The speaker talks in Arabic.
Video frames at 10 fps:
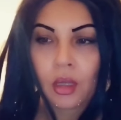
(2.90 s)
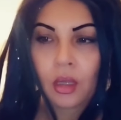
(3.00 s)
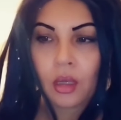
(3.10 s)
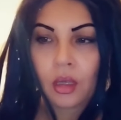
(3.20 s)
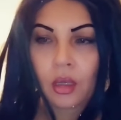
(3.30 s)

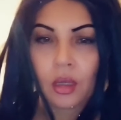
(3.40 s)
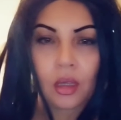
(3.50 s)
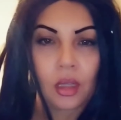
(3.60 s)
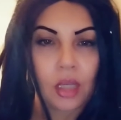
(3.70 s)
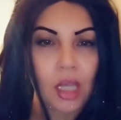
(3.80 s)

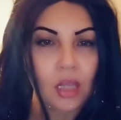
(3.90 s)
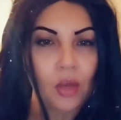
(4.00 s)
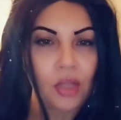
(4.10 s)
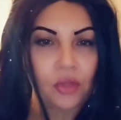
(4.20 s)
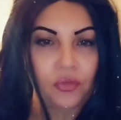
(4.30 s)
أه كاين واحد
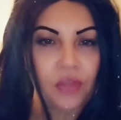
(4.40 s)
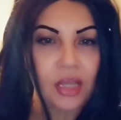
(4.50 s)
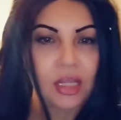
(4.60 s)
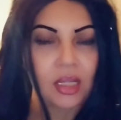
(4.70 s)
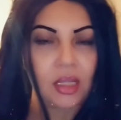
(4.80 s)
الطفله
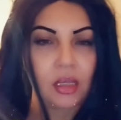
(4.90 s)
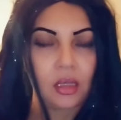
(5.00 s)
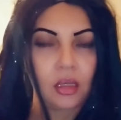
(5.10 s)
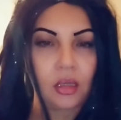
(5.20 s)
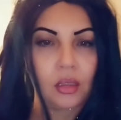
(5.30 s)
قالت لي
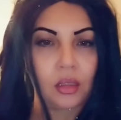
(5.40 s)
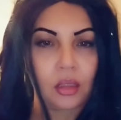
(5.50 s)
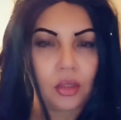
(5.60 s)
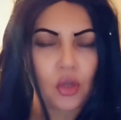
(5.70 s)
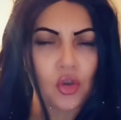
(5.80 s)
أه،
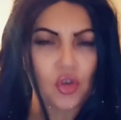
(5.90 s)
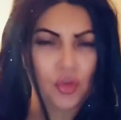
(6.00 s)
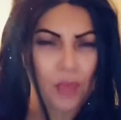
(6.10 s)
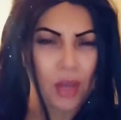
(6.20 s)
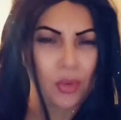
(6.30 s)
نخرج
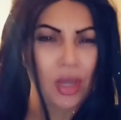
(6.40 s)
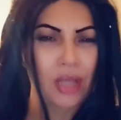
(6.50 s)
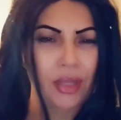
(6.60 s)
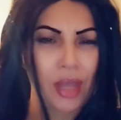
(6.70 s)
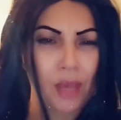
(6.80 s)
مع واحد
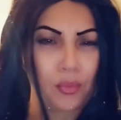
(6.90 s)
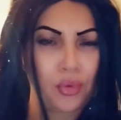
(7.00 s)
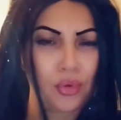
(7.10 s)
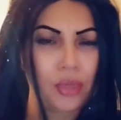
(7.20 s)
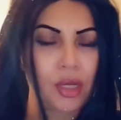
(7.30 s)

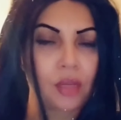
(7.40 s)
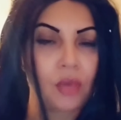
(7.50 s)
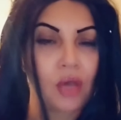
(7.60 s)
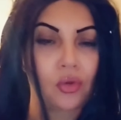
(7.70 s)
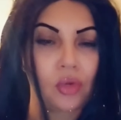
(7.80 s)
نحبو درت
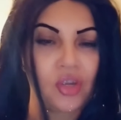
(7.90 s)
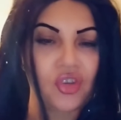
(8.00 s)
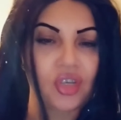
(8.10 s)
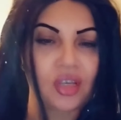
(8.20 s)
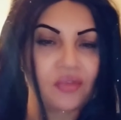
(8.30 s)
معاه كلش
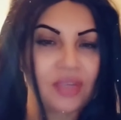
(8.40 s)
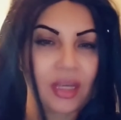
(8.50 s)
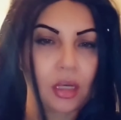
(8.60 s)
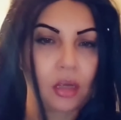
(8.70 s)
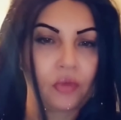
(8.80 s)
صاب
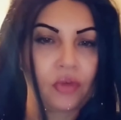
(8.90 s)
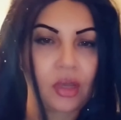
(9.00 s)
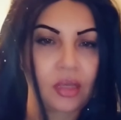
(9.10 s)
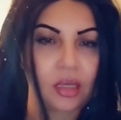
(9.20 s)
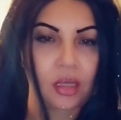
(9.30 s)
ديال
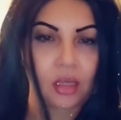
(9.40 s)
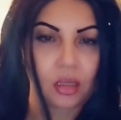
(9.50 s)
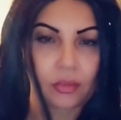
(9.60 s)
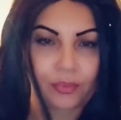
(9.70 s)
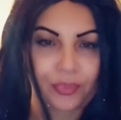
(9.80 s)
فقد أه،
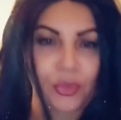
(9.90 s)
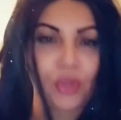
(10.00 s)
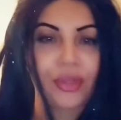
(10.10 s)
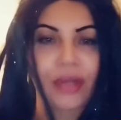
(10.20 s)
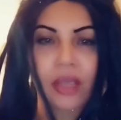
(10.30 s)

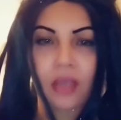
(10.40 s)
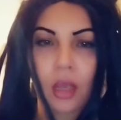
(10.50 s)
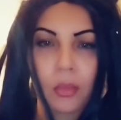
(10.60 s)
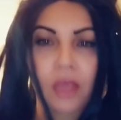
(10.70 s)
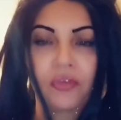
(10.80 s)
الدريه تاعها
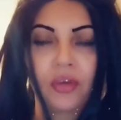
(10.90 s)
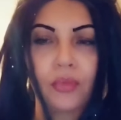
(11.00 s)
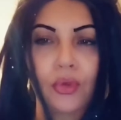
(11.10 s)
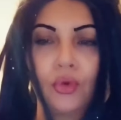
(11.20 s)
ما فهمتو